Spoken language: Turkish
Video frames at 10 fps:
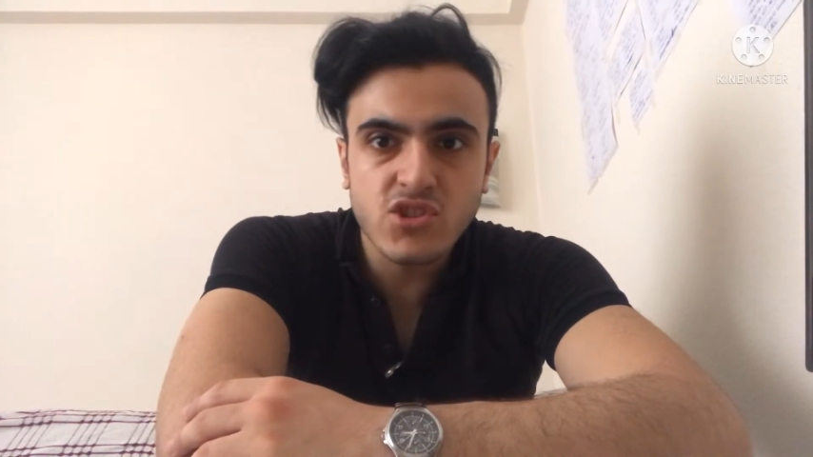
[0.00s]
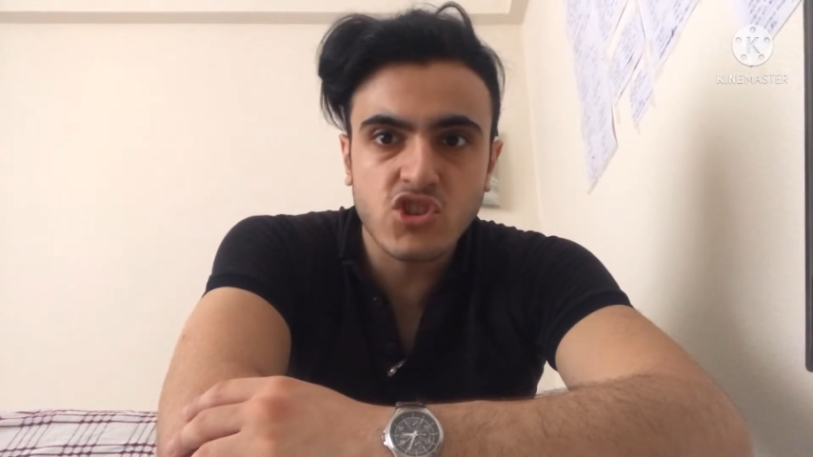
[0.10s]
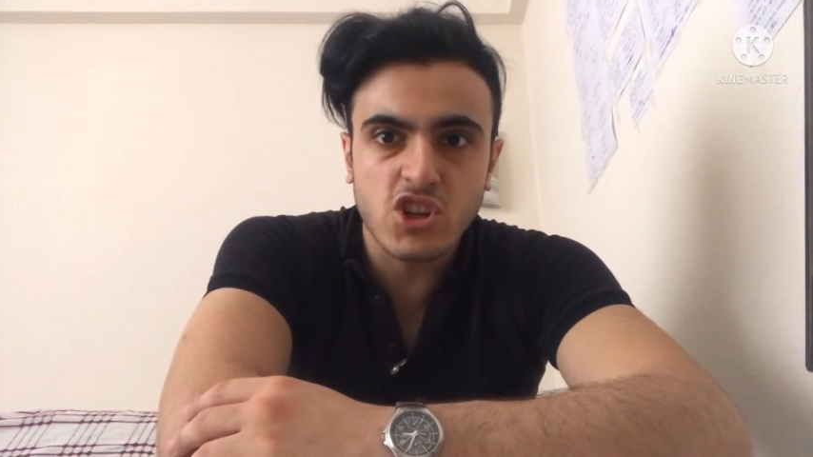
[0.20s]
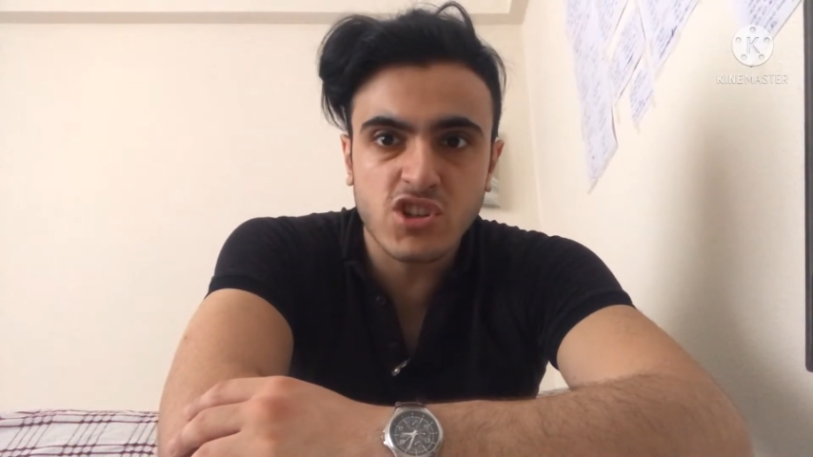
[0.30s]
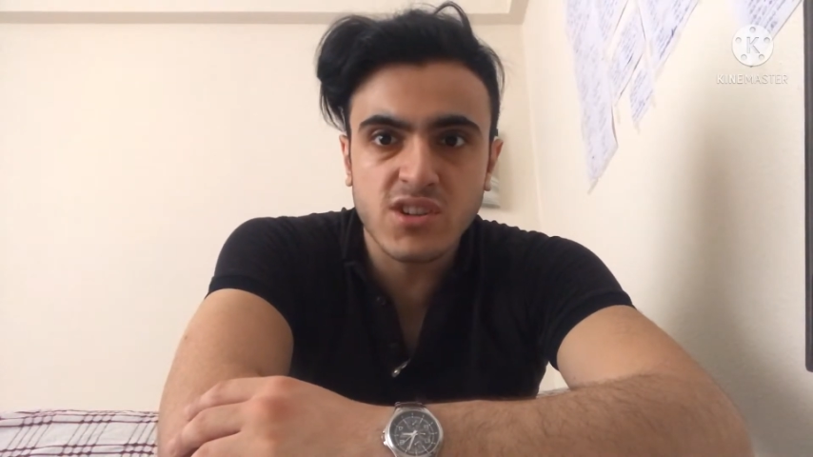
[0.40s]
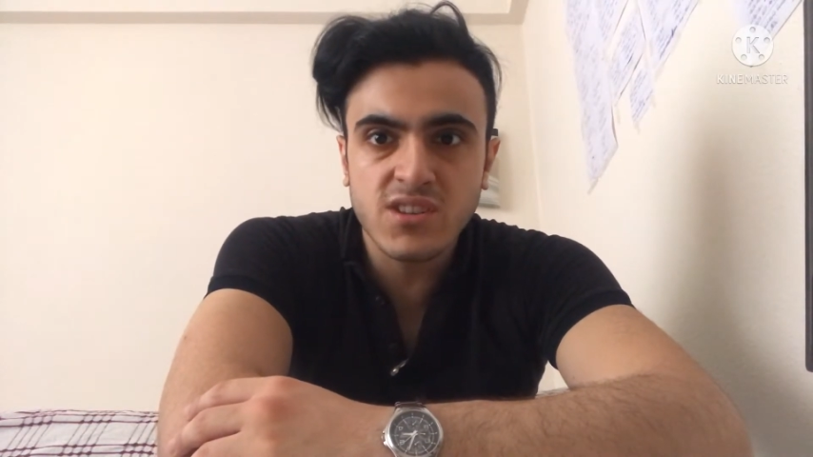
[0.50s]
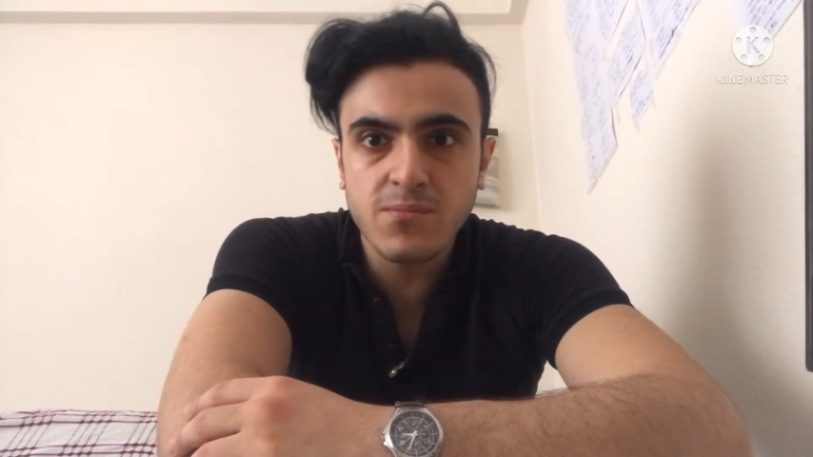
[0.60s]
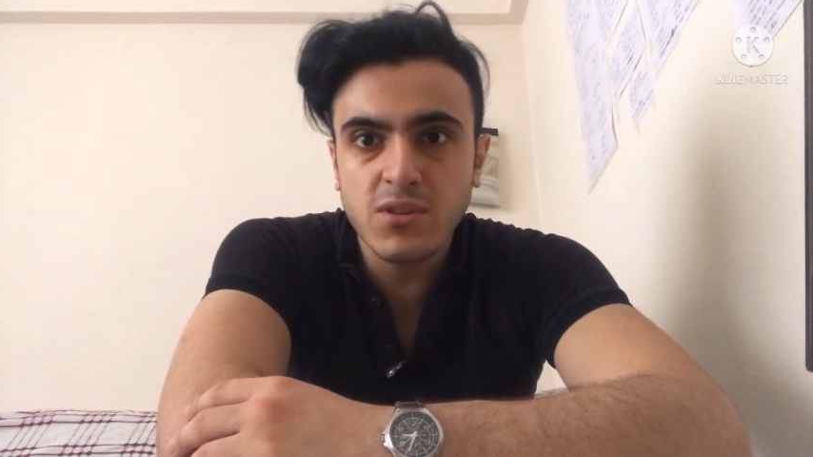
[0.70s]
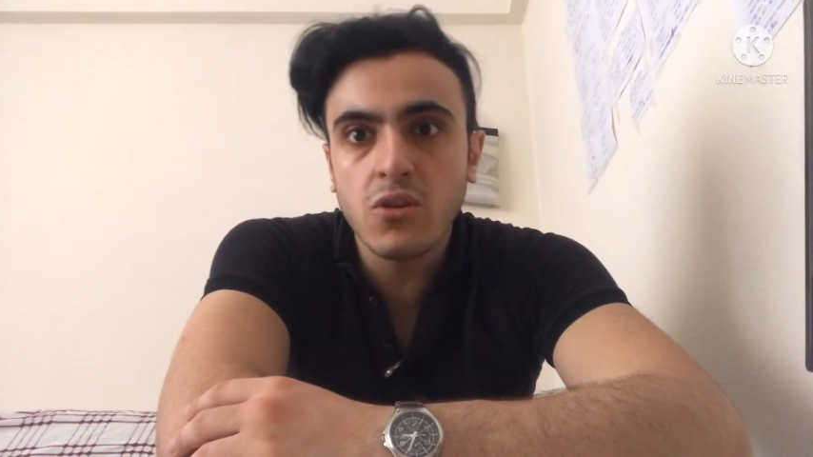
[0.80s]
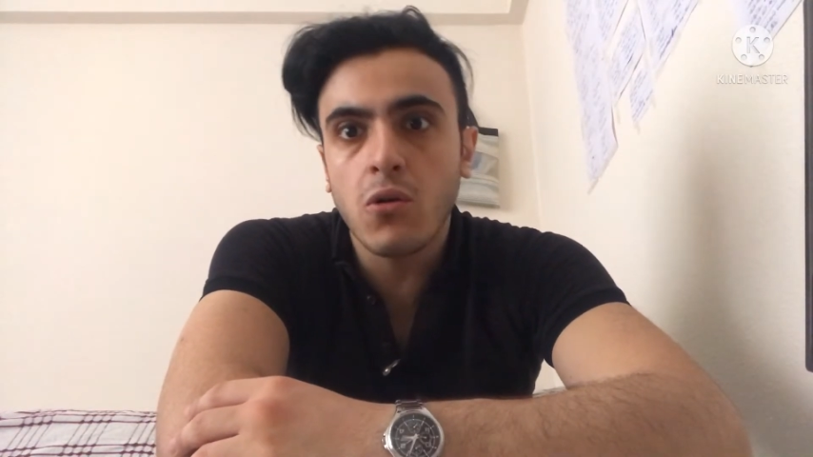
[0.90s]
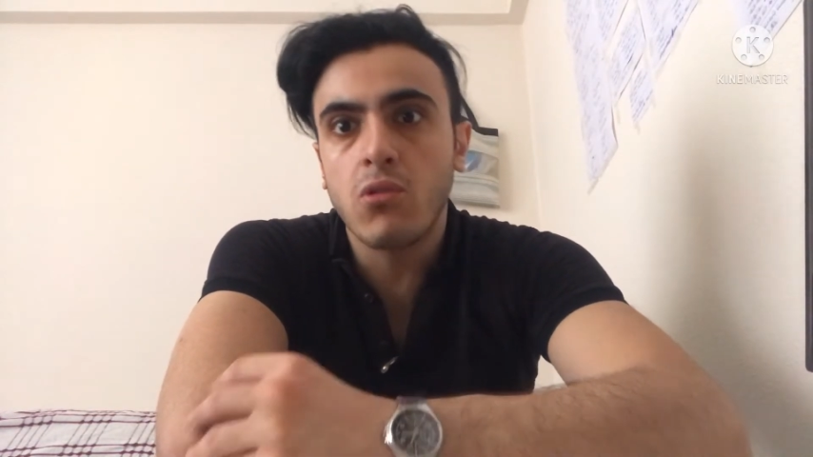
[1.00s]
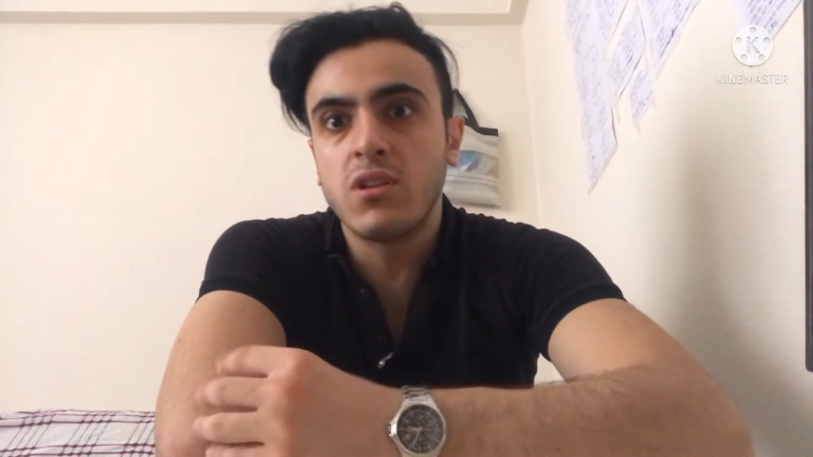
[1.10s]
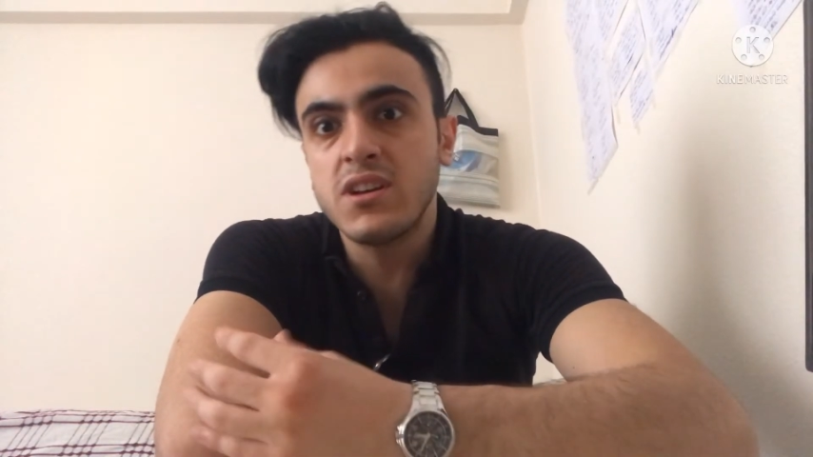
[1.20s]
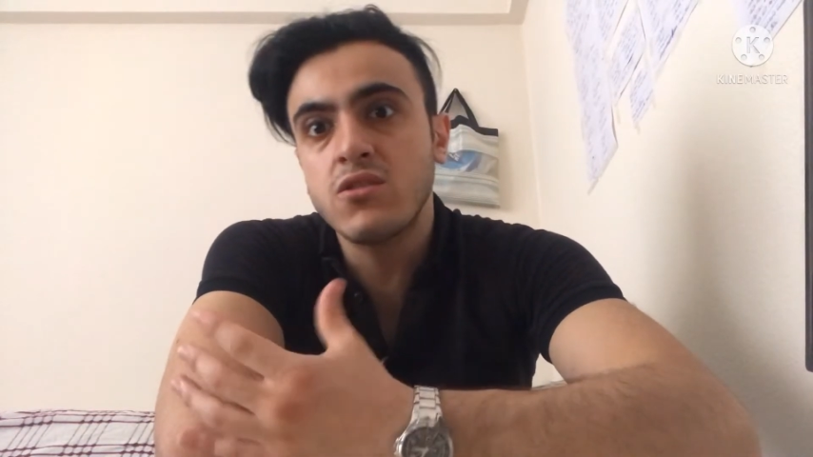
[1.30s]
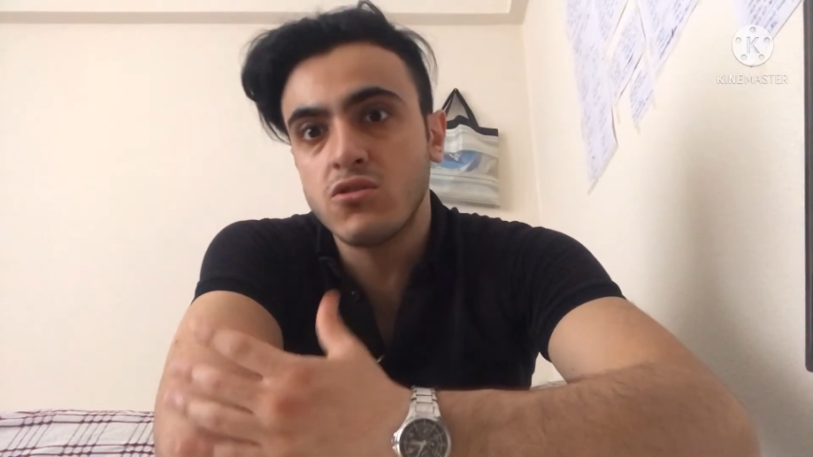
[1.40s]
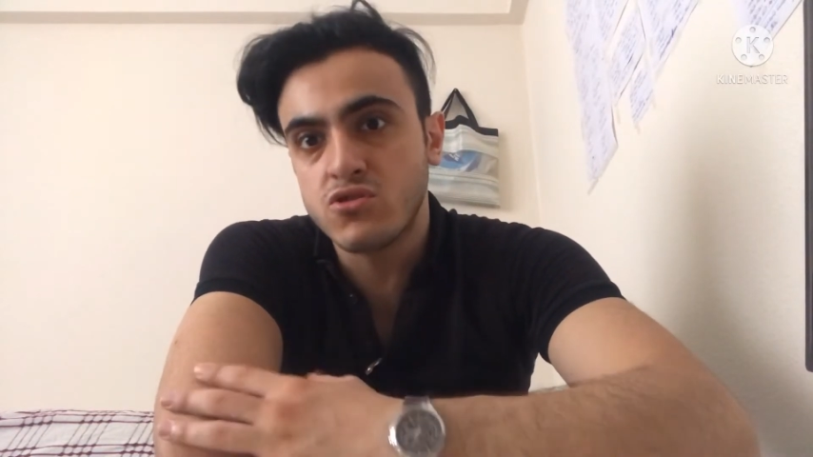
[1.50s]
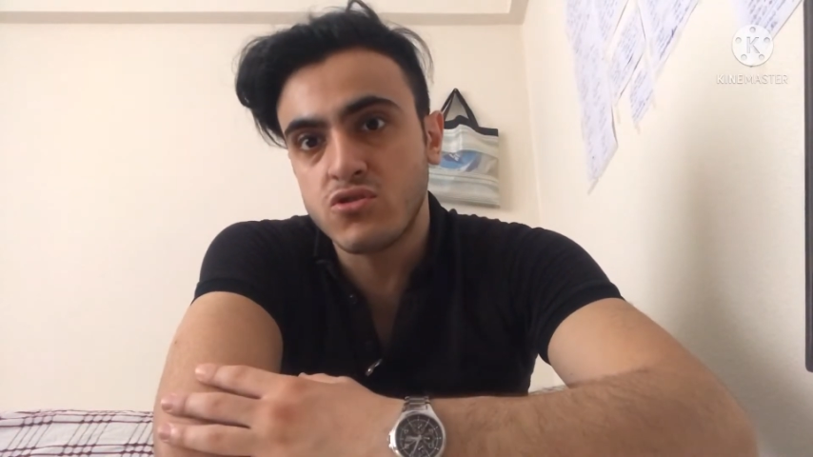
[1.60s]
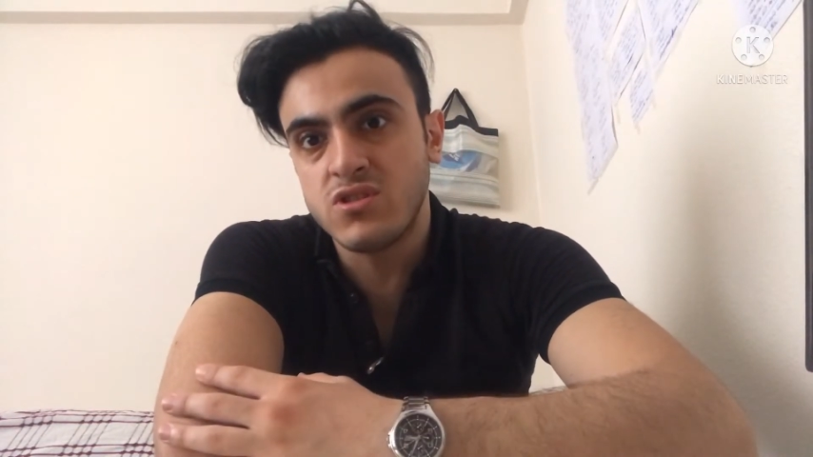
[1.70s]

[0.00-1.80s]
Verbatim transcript: şaşırdığım bir olayı